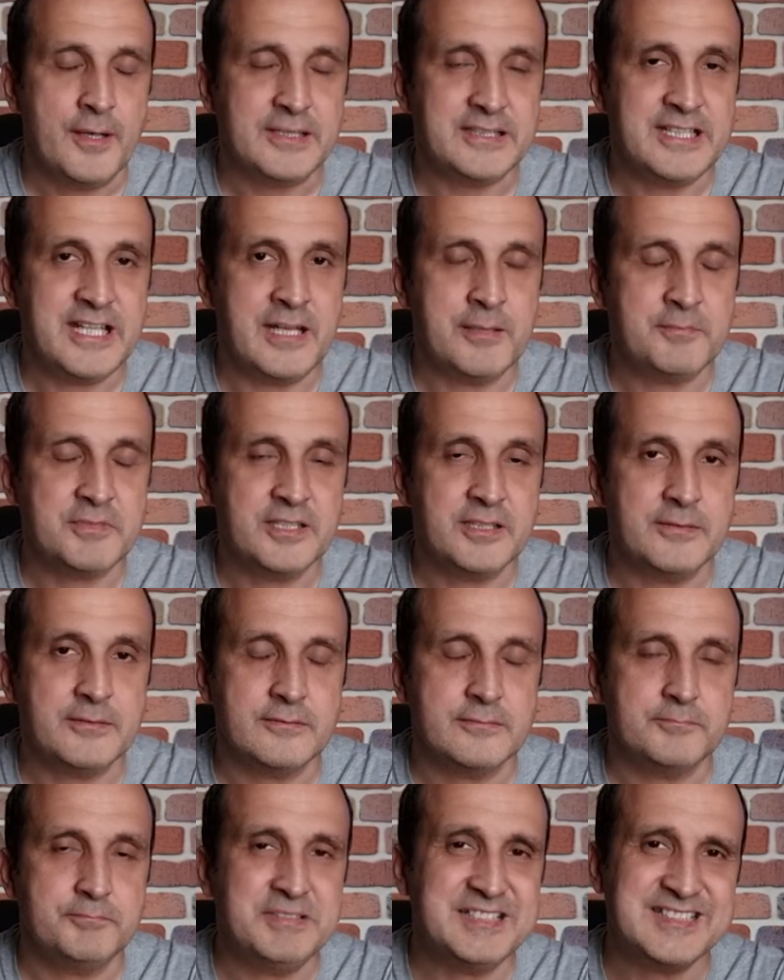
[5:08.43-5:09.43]
Diyelim
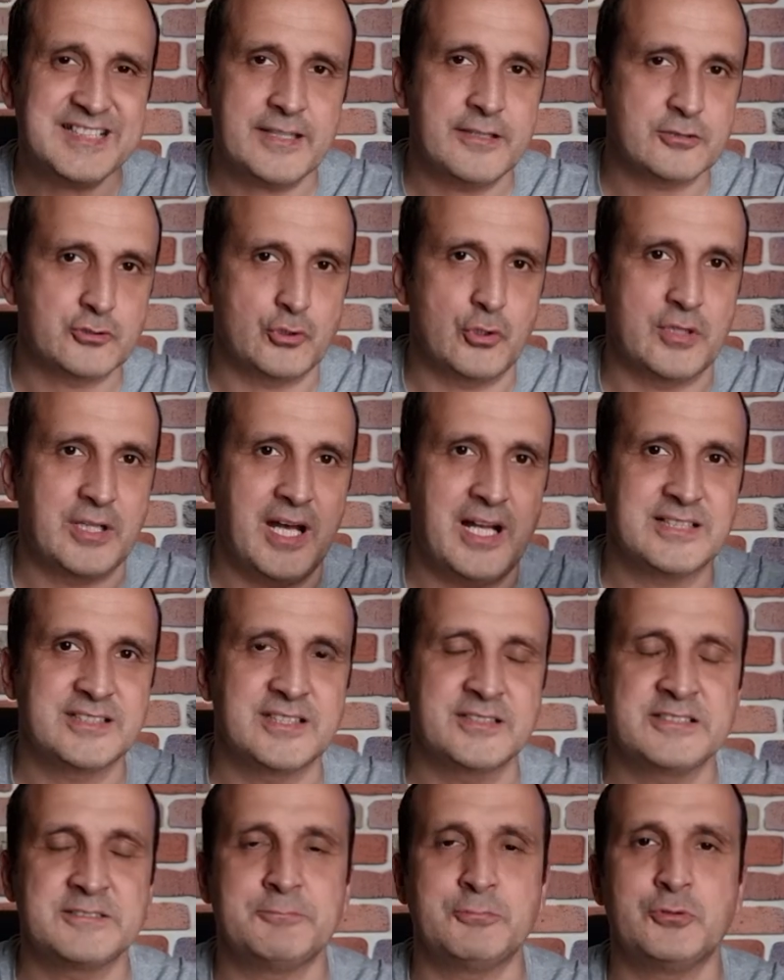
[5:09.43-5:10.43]
ki bir sene sonra
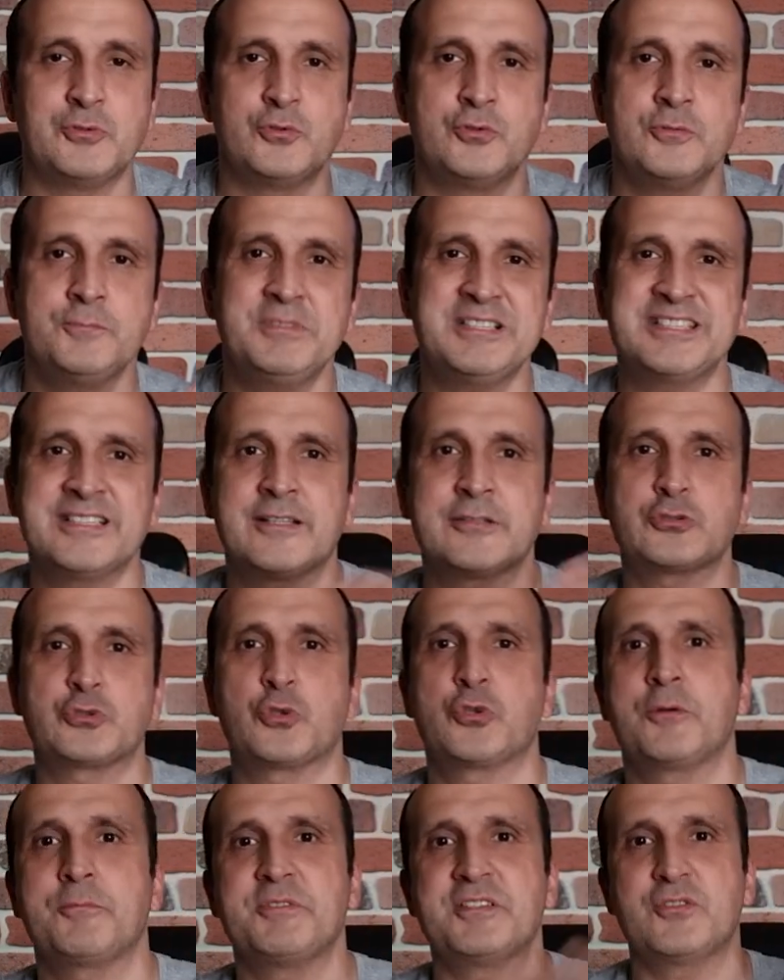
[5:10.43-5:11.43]
aldığınız bir ürünü bir sene
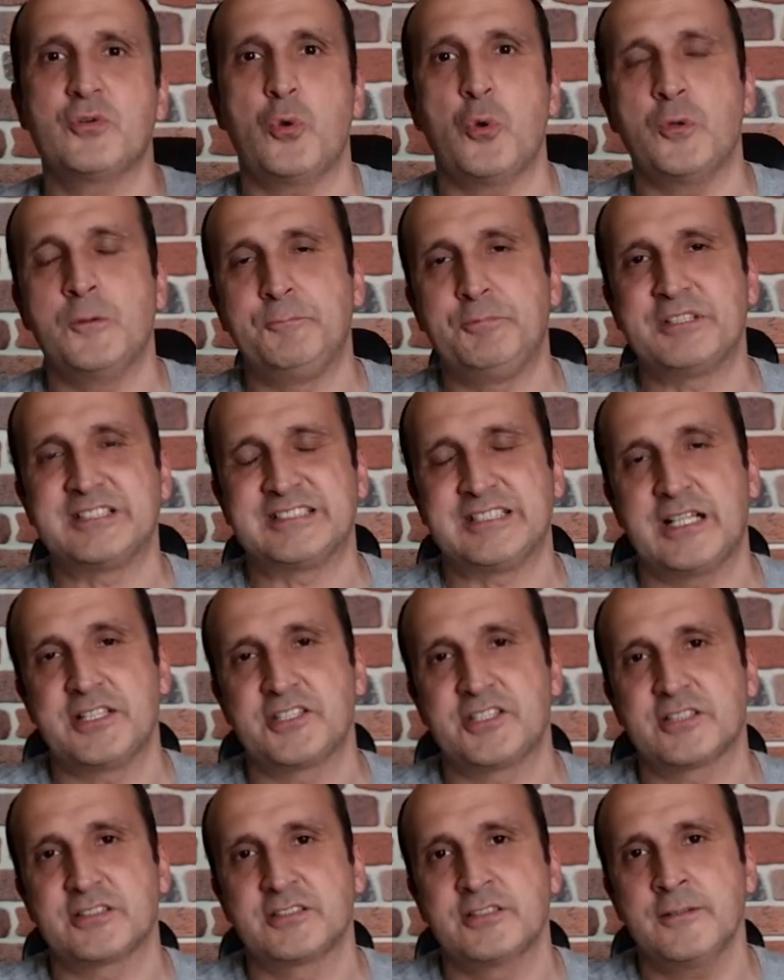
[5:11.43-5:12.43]
sonra bir ölü piksel
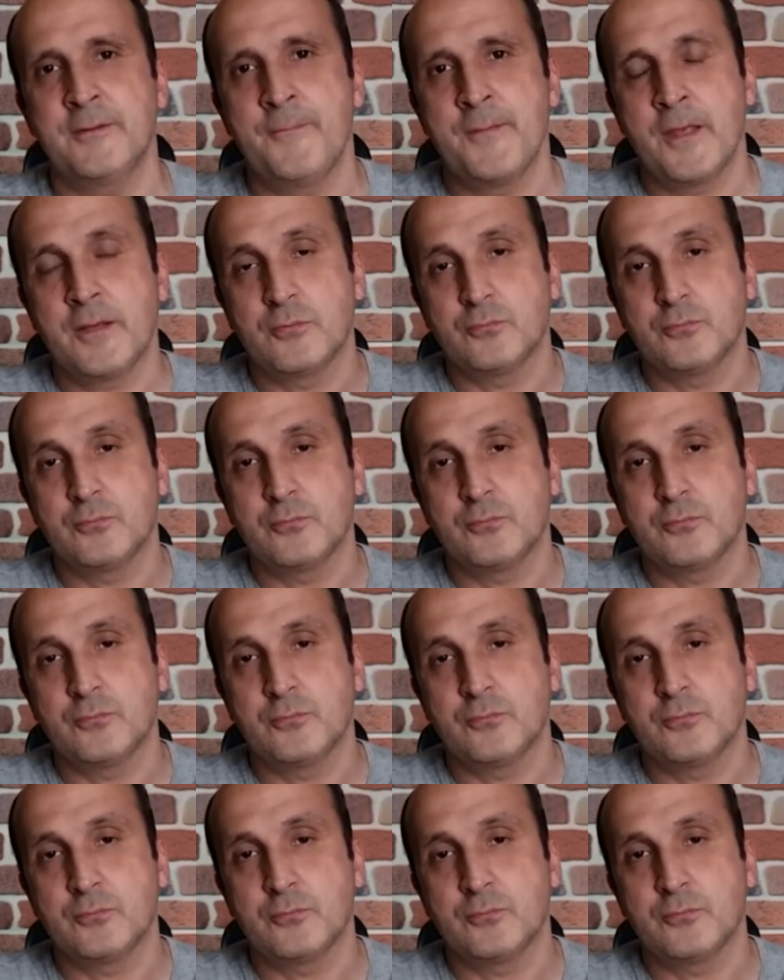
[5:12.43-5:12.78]
çıktı.